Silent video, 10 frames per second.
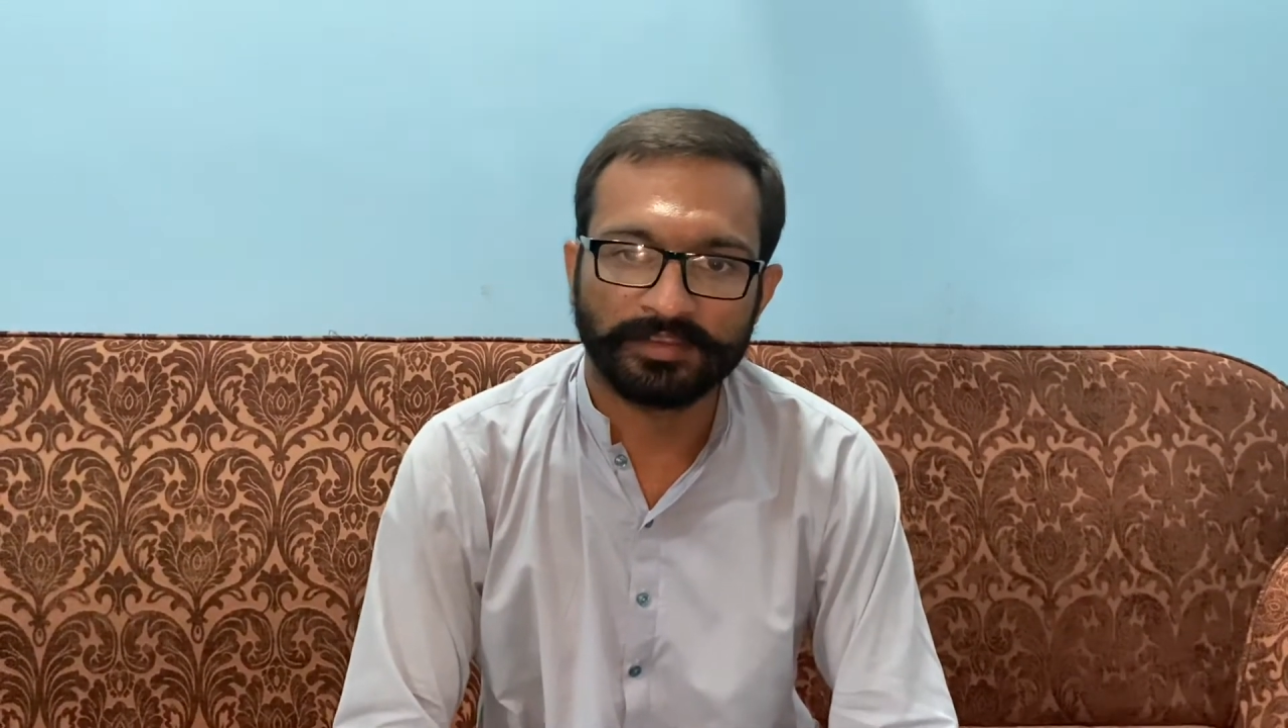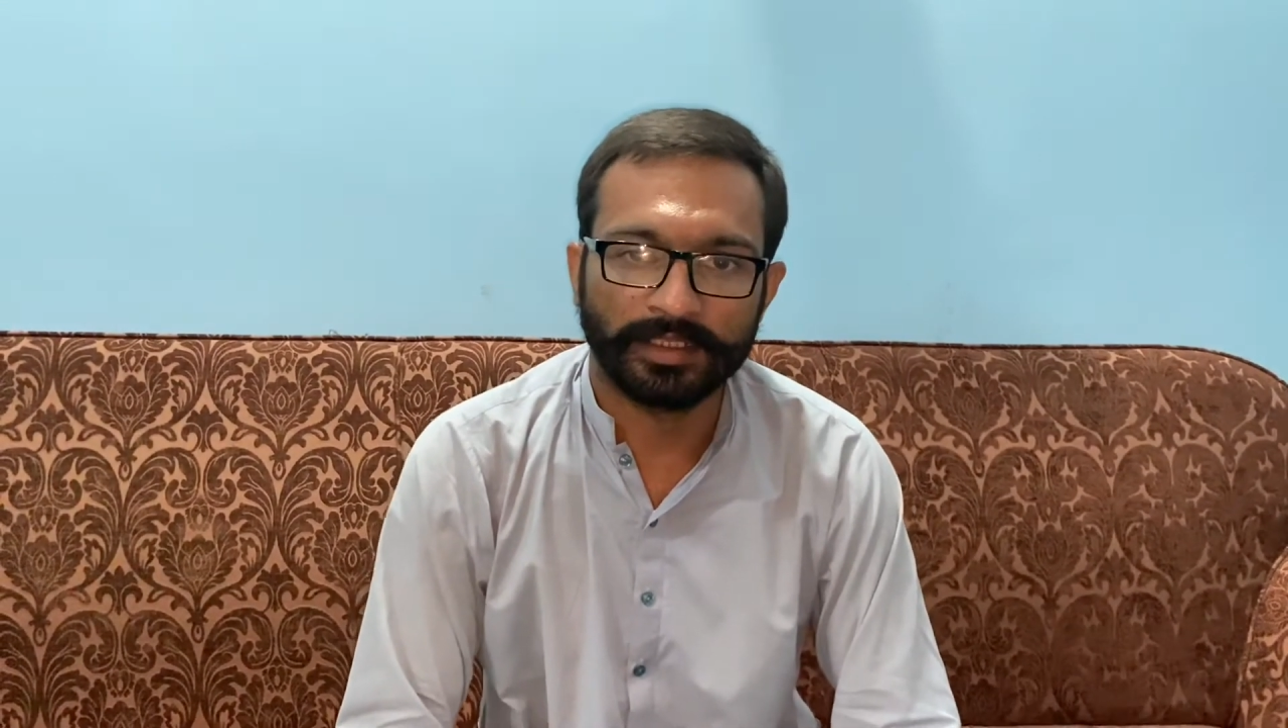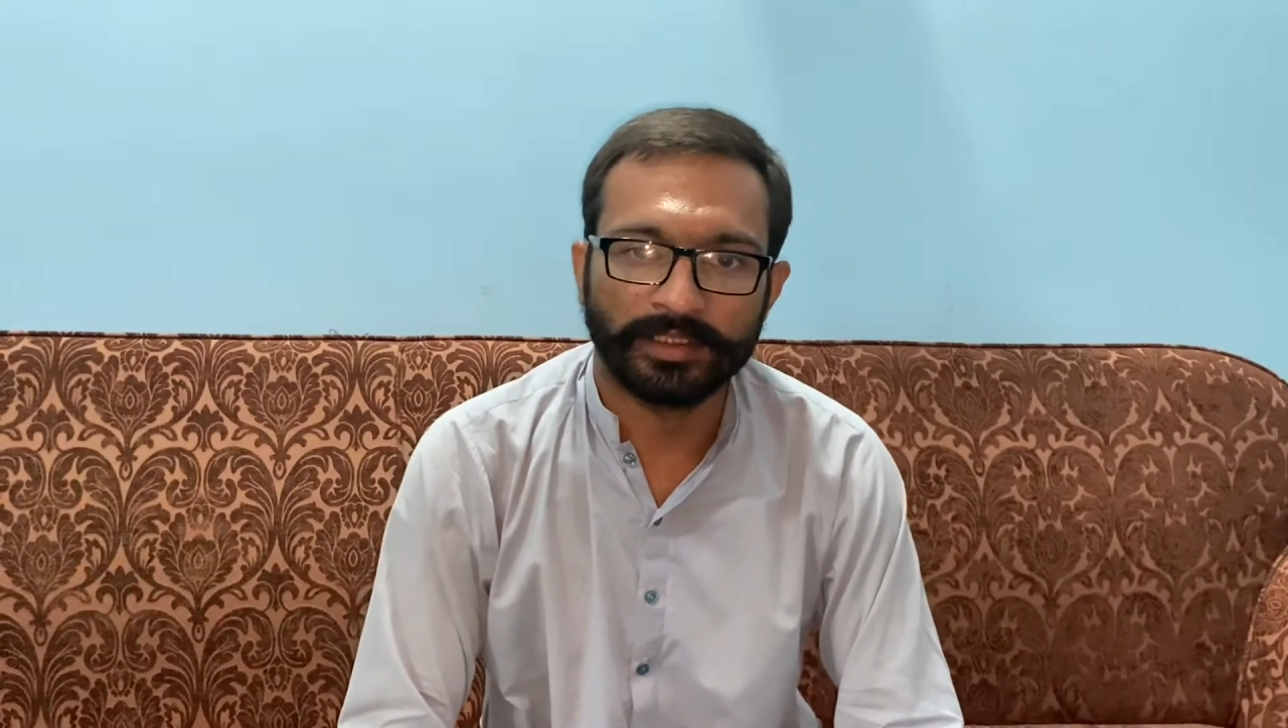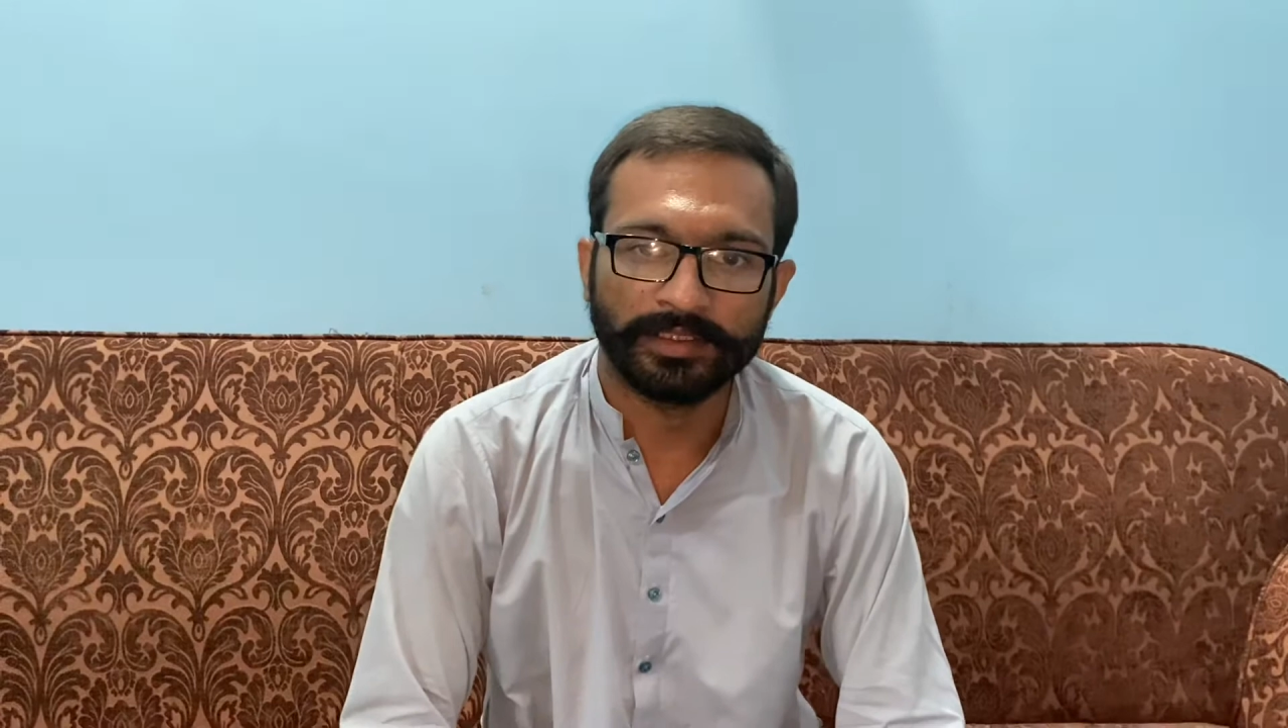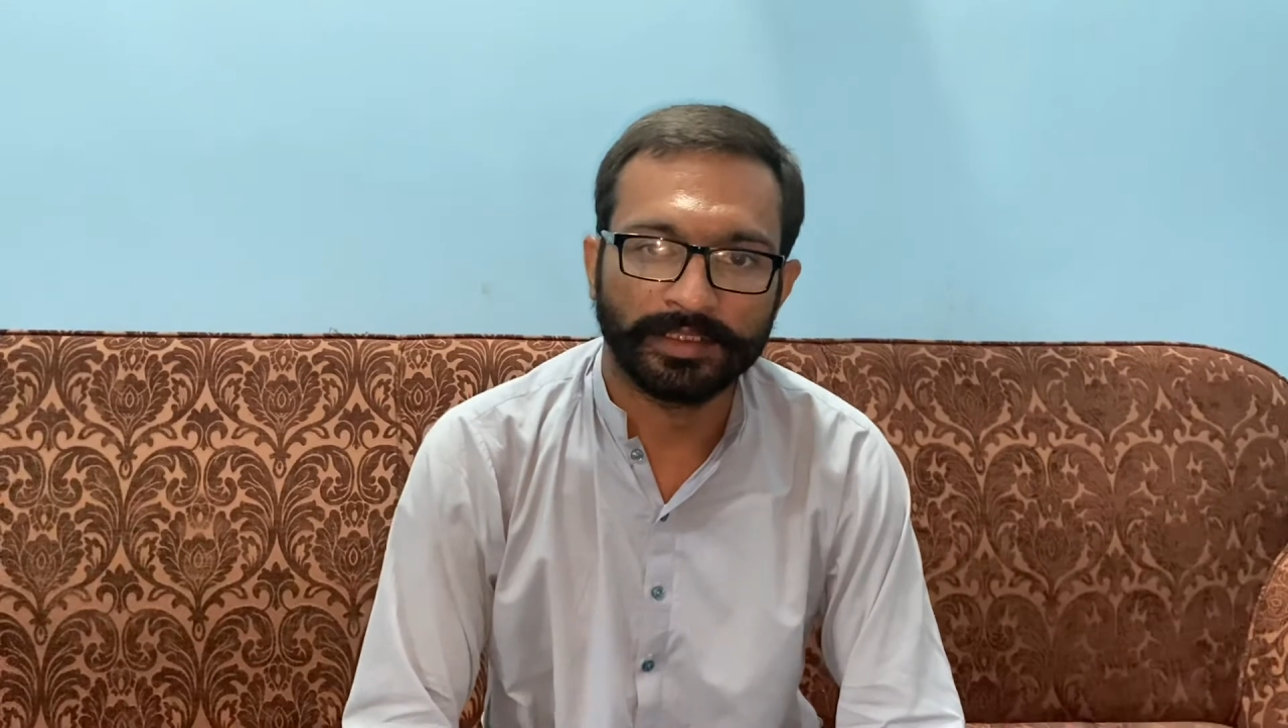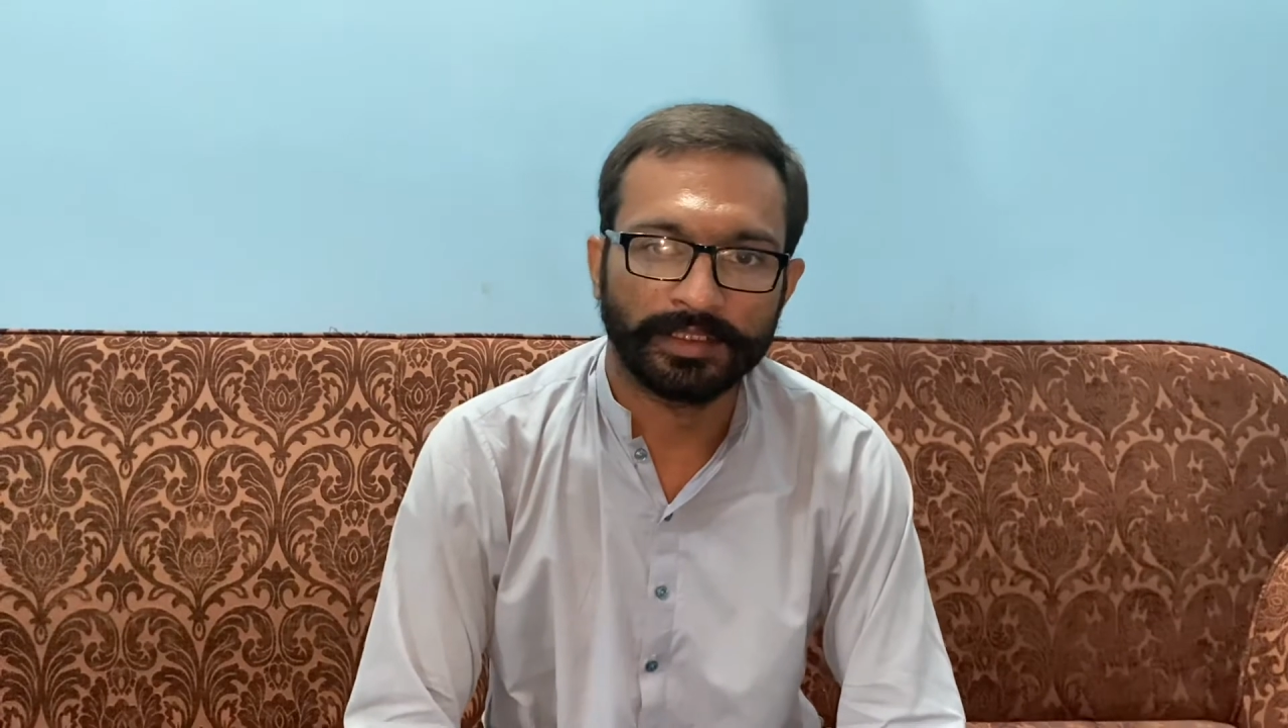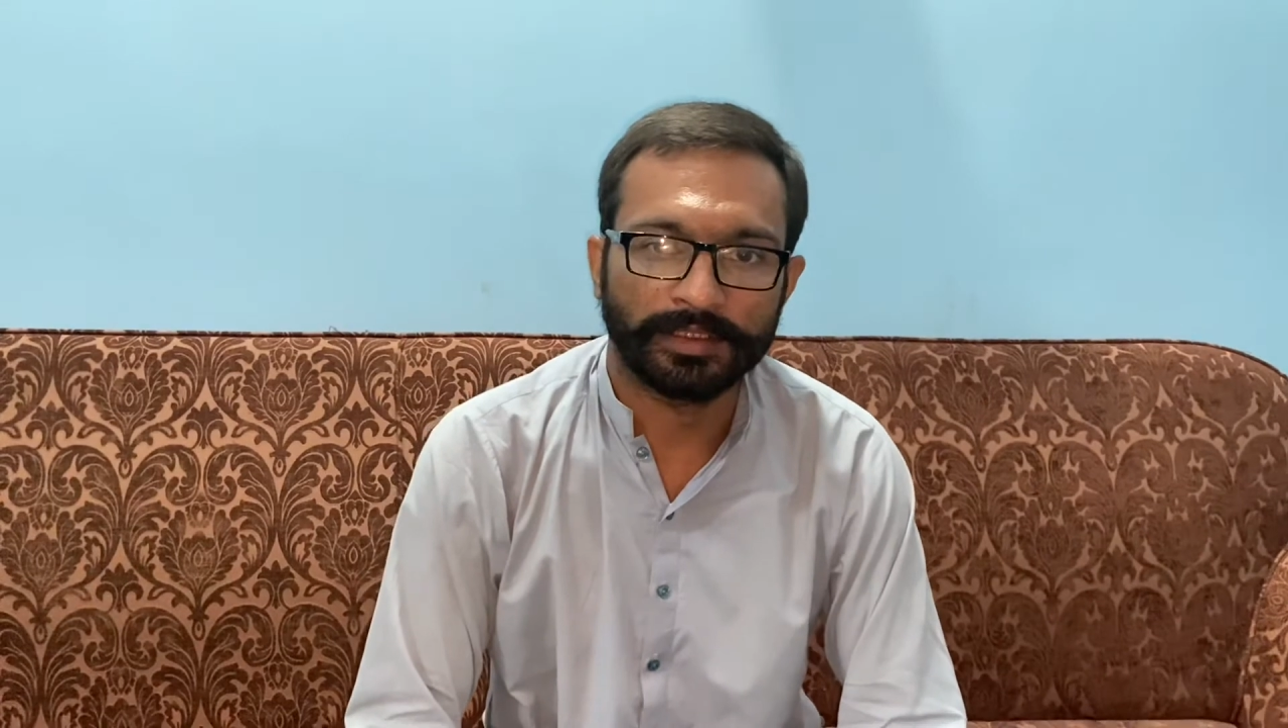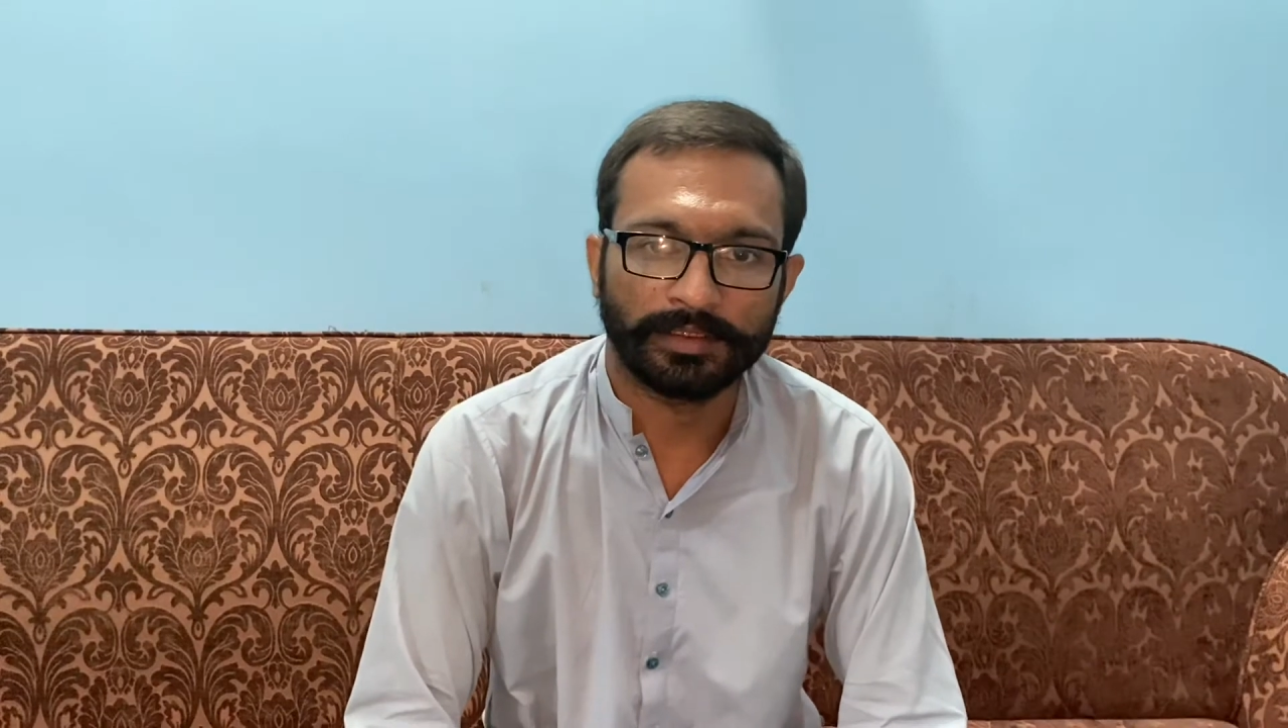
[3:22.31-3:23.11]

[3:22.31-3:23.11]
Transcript: के लिए